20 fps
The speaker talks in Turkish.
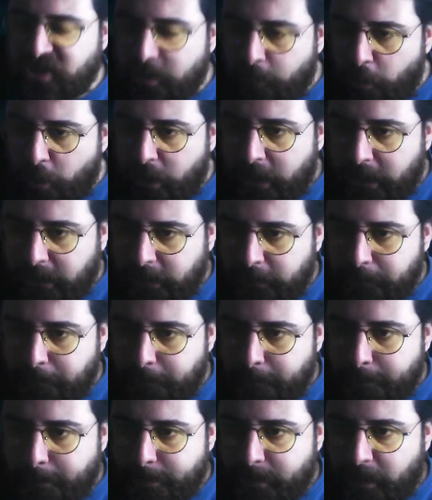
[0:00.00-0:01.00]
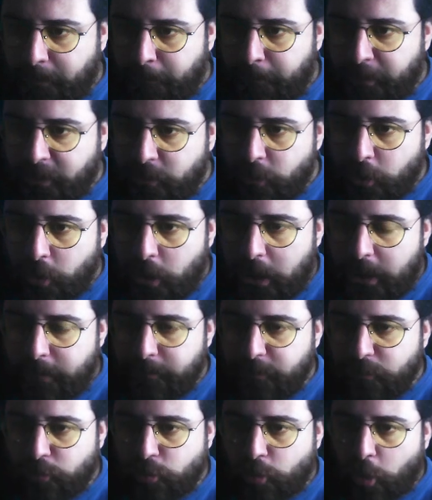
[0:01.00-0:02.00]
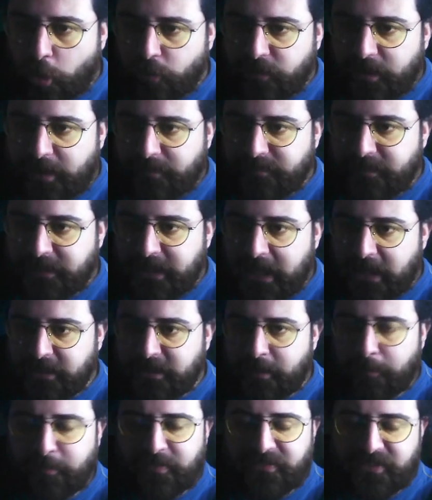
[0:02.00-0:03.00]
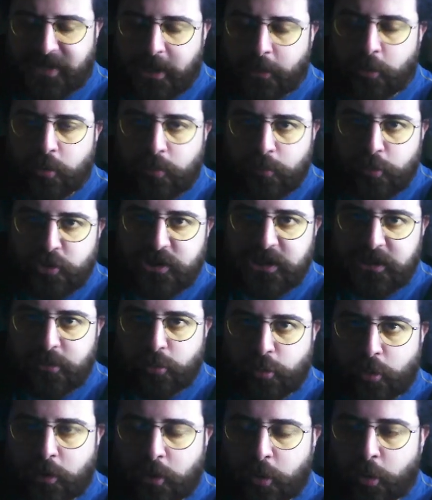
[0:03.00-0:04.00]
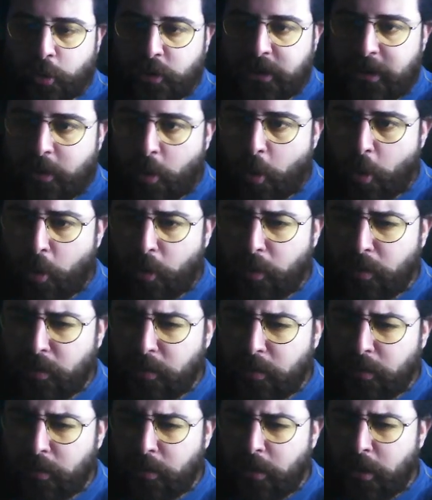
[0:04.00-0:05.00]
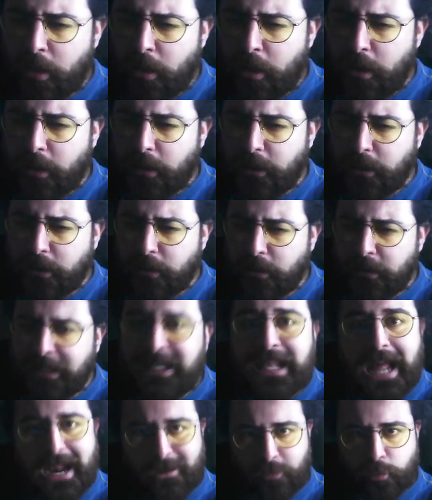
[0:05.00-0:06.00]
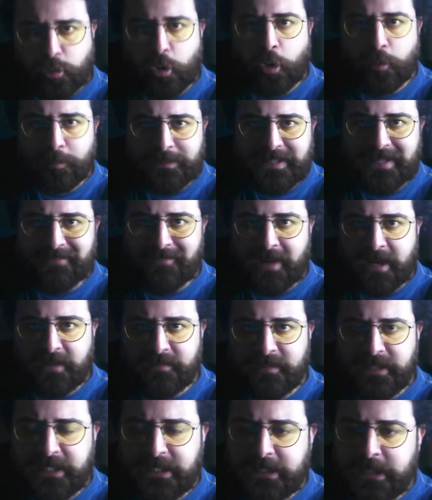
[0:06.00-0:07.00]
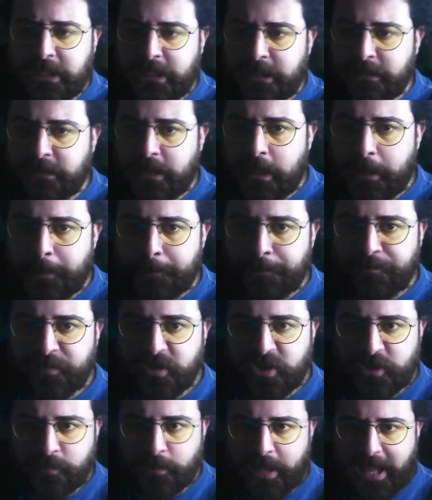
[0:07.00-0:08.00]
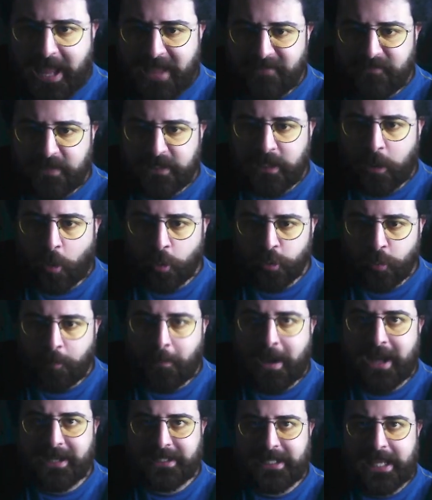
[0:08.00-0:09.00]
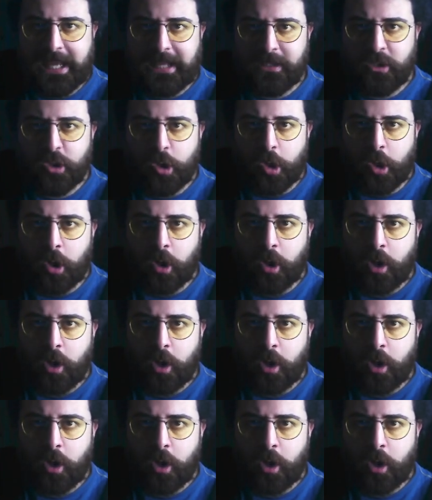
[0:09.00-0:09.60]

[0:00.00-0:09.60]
Boye Bakıyor abi sol taraftaki adam Sinan Gümüş girdi sonra da oyuna. Larson bir de vardı ilk yarıda. Şimdi eyvallah onu marke ediyor.